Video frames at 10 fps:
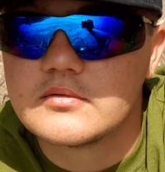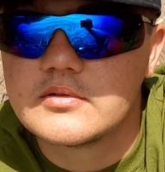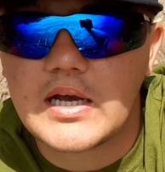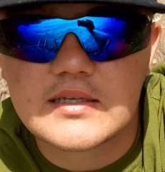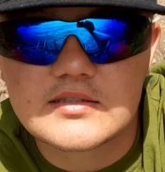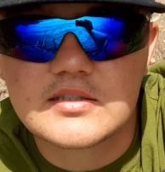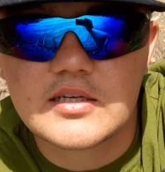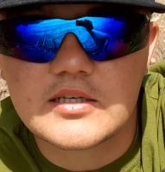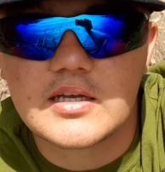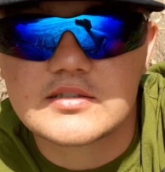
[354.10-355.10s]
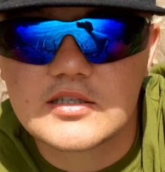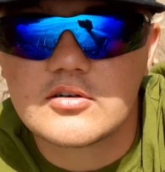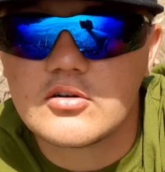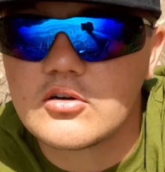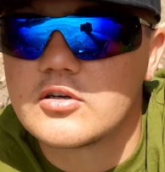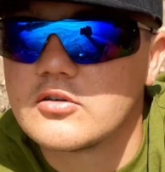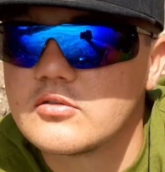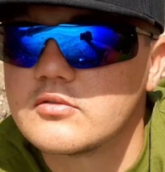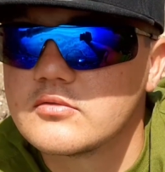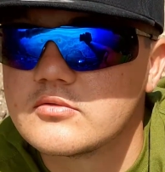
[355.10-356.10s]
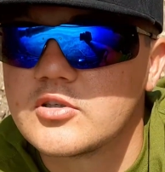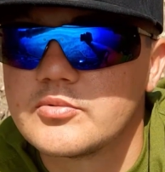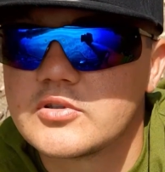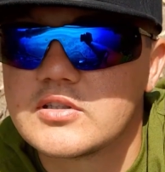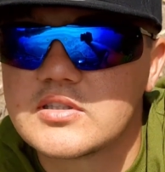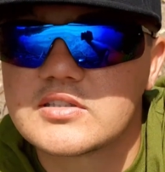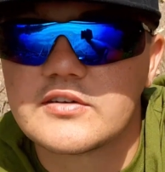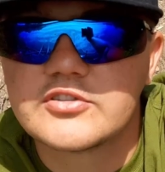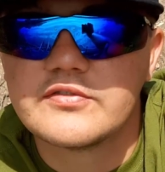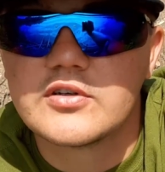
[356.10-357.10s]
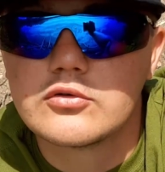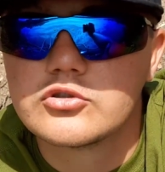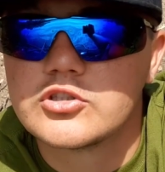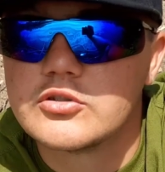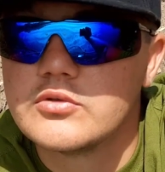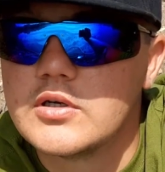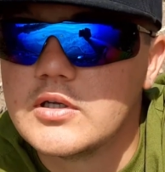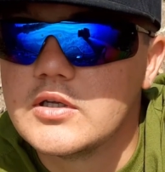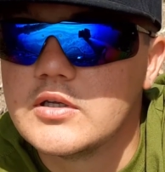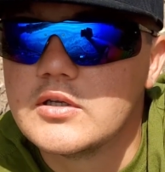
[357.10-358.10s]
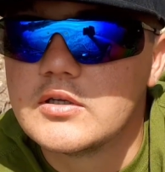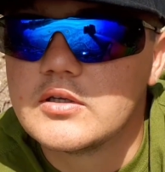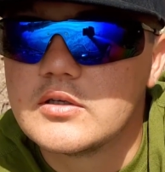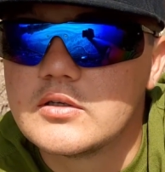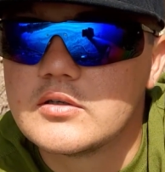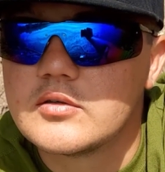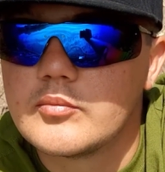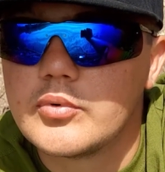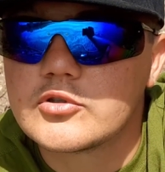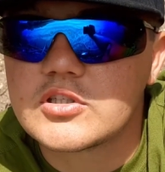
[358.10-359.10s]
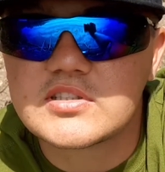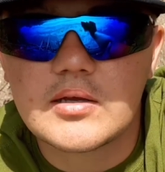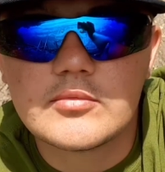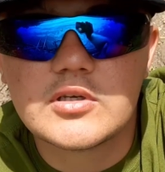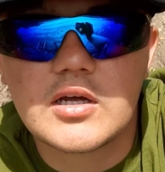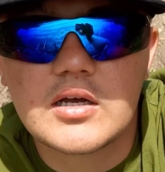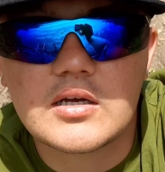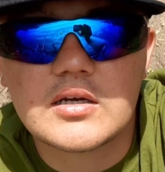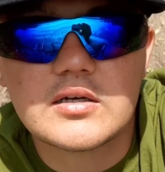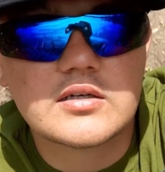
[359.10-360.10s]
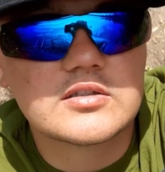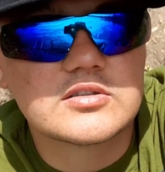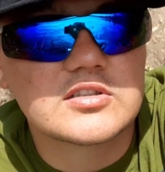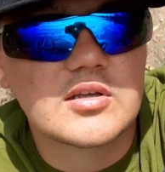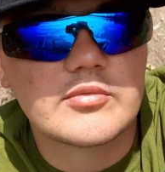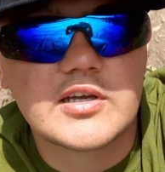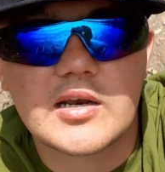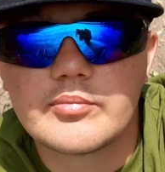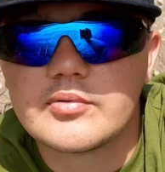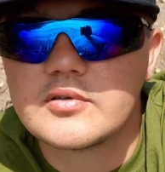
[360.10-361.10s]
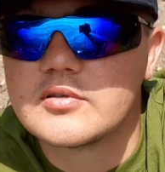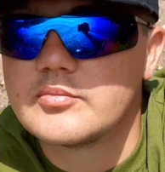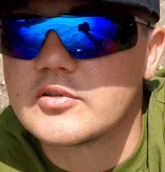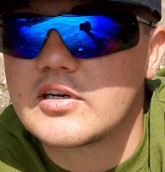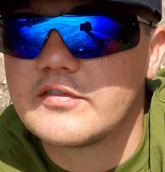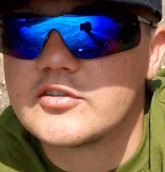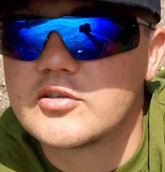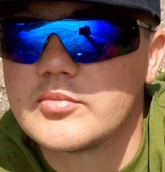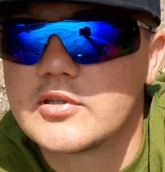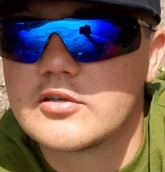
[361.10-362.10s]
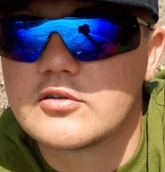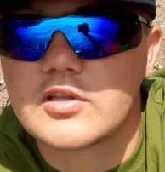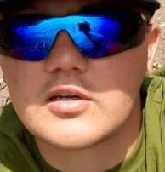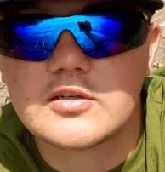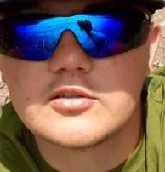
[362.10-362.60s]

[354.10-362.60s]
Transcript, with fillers: jasne, jasne kolory, no, żeby ten zestaw się wyróżnił, bo czasami na czasami karp e, potrafi sobie tylko tak